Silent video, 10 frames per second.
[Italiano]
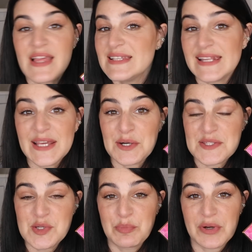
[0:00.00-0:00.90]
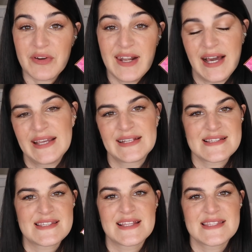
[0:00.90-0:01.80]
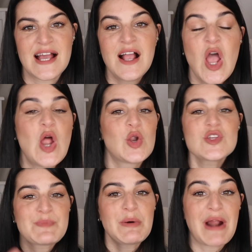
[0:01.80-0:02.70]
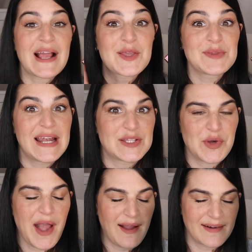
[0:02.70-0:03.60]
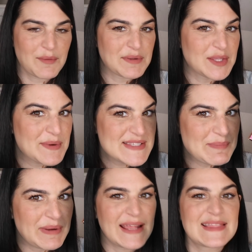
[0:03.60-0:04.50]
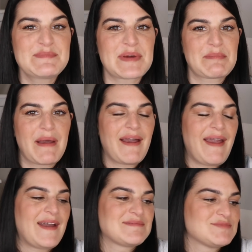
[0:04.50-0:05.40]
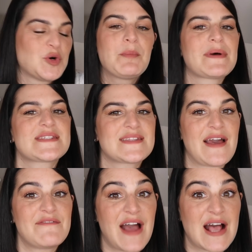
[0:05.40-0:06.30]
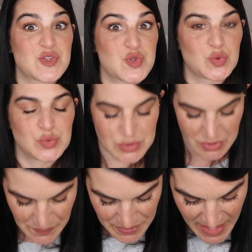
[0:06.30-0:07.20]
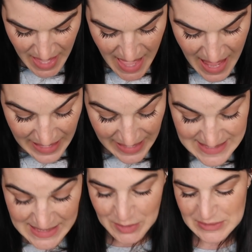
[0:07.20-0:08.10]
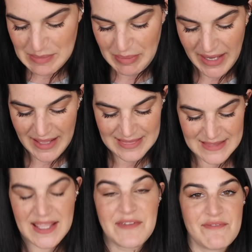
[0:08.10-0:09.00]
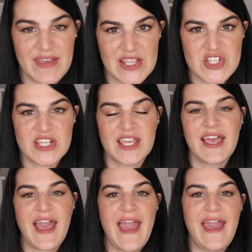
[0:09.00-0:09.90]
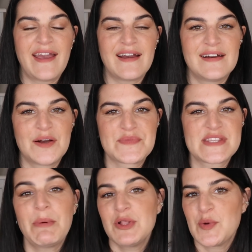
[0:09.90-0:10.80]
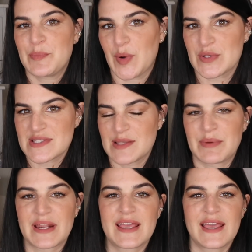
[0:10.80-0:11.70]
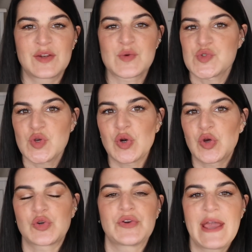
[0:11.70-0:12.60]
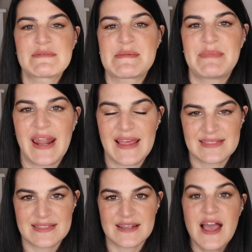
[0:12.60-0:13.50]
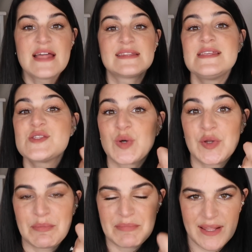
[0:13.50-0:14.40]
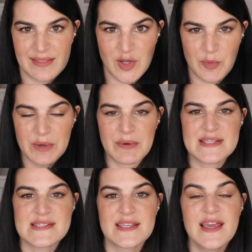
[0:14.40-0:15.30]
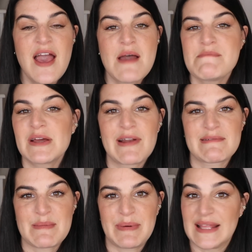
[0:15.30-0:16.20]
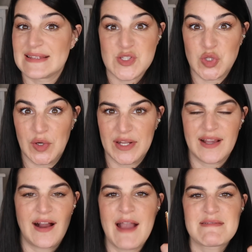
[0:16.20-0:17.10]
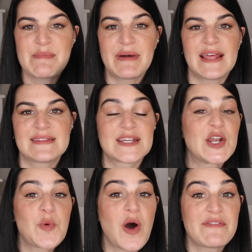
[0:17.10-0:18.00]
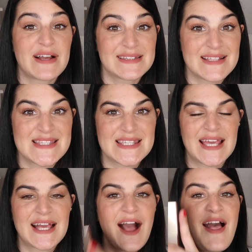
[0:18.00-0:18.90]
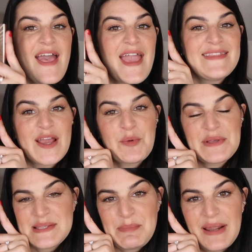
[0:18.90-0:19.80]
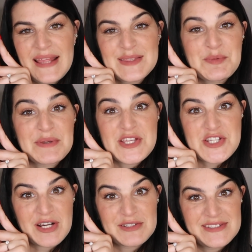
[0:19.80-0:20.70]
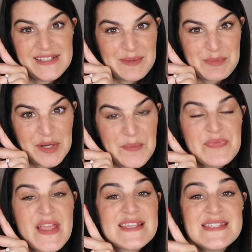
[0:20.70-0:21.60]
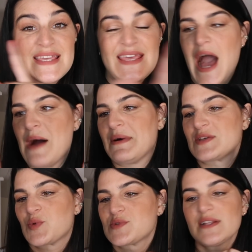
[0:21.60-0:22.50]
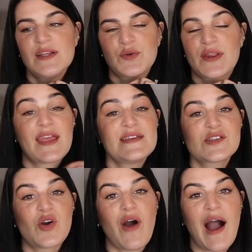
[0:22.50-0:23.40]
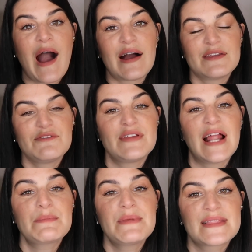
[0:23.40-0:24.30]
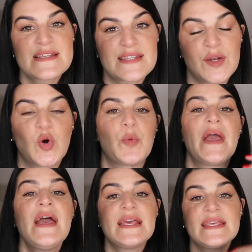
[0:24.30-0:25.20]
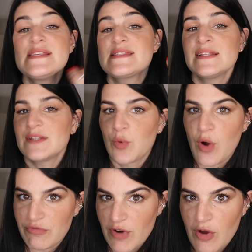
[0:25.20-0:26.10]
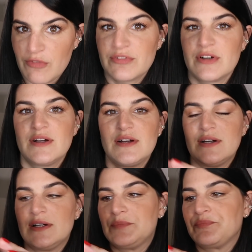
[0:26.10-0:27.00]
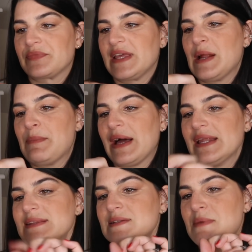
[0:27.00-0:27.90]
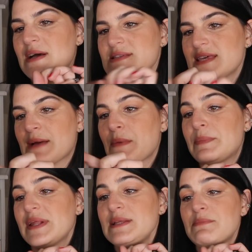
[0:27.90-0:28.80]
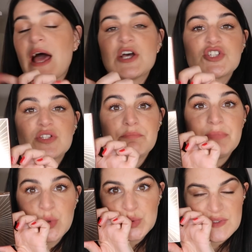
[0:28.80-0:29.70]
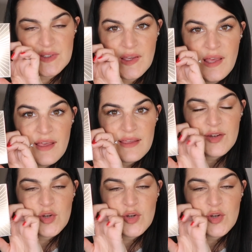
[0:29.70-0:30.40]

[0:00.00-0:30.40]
nei negozi oppure online senza lo spauracchio della dogana quindi questa palette per me è un must have assoluto la seconda palette invece è ehm, siamo agli opposti perché non solo non è una palette di soli ombretti come questi ma non è una palette storica è una palette nuova di zecca ed è questa palette qui di Charlotte Tilbury si chiama scusate non riesco a infilarmi in testa il nome Instant Look of Love ehm, in a palette ma si chiama Pretty Blushed Beauty il